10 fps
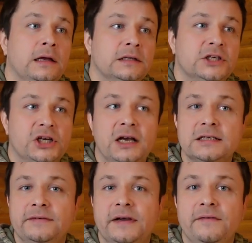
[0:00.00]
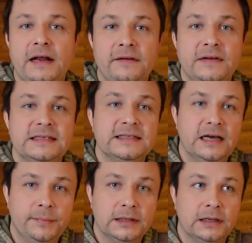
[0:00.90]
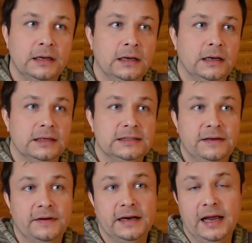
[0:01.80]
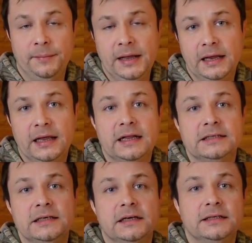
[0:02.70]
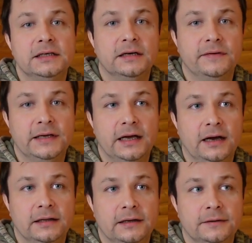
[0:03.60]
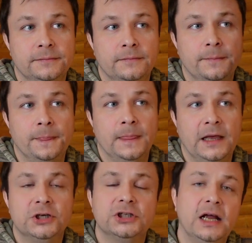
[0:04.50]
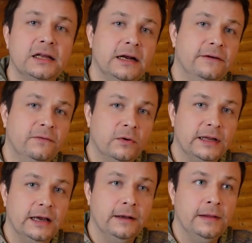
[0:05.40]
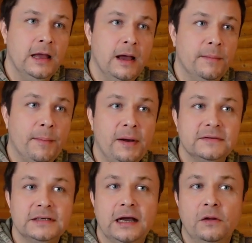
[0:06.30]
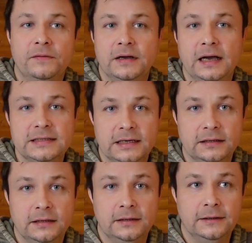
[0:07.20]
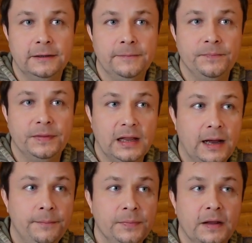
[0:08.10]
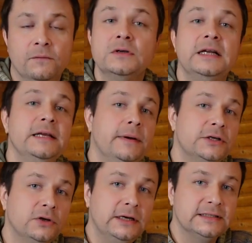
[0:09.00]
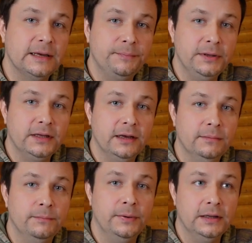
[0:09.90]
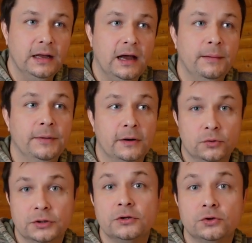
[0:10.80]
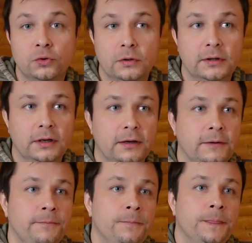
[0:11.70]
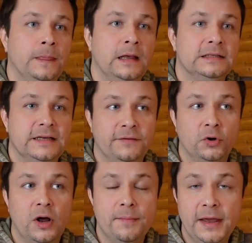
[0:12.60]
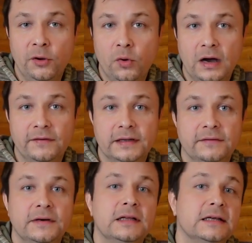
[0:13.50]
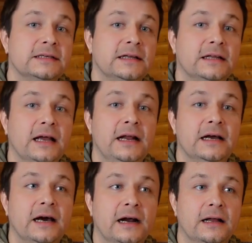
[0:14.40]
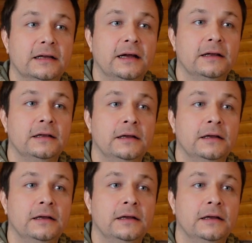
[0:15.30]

США завоевали весь Запад – Северной Америки и достигли Тихого океана. Их штат Калифорния попал в заголовки газет. Там, возле небольшой лесопилки, было обнаружено золото. Северную Америку охватывает золотая лихорадка.